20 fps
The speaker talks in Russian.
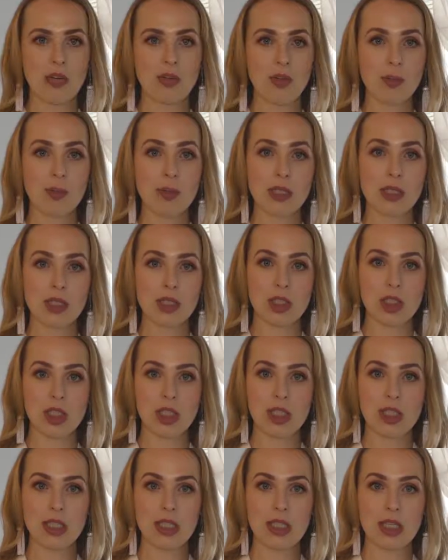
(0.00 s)
выпадет
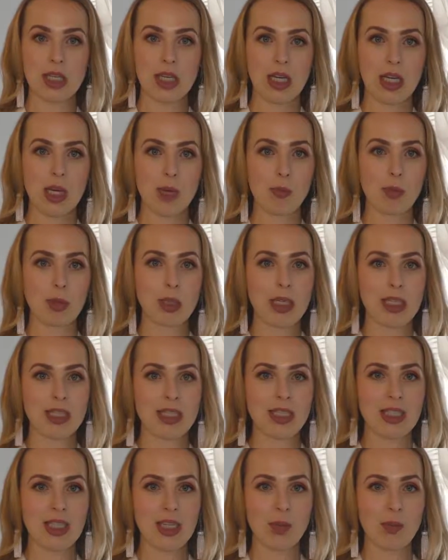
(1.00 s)
счастье
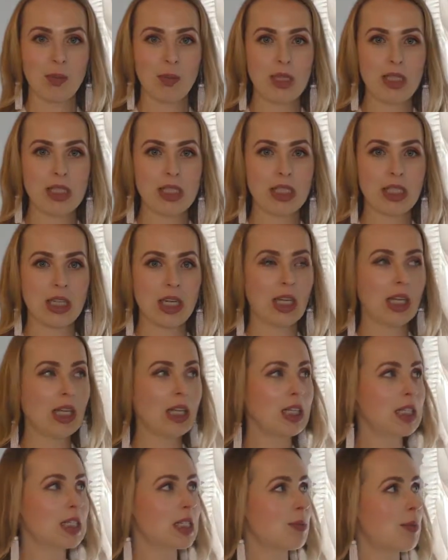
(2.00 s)
подойти так близко
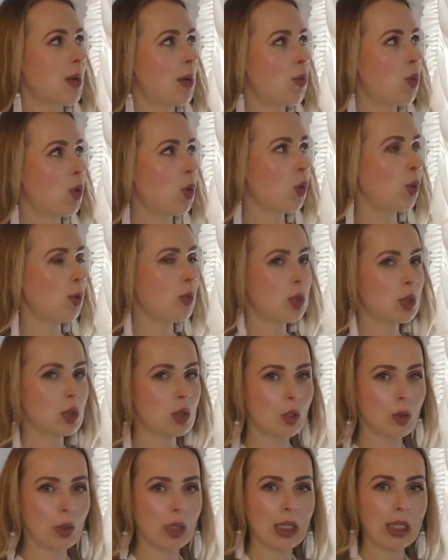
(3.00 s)
к самому
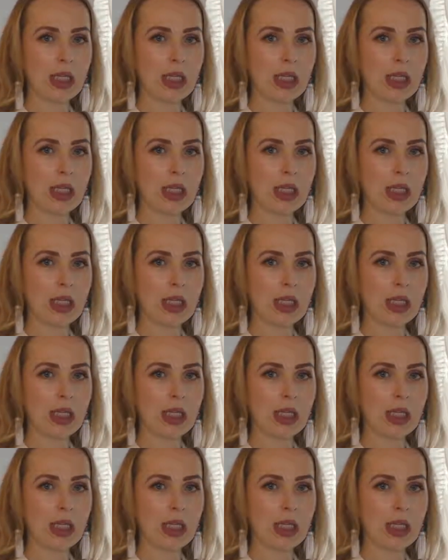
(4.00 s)
Рубенсу.